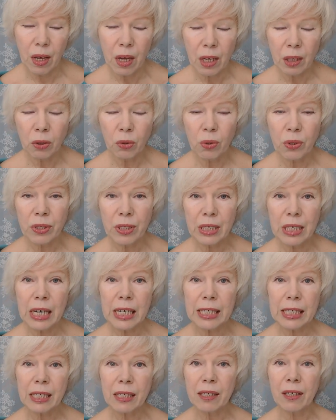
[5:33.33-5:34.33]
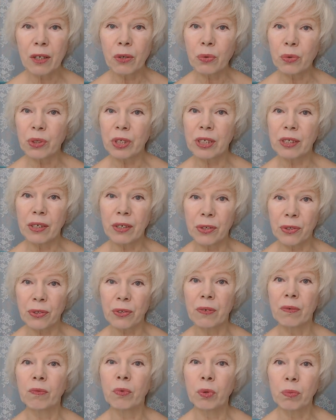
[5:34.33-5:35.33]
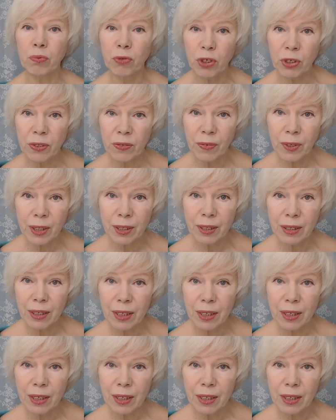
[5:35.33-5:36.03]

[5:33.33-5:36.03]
То есть, какие люди есть в обществе,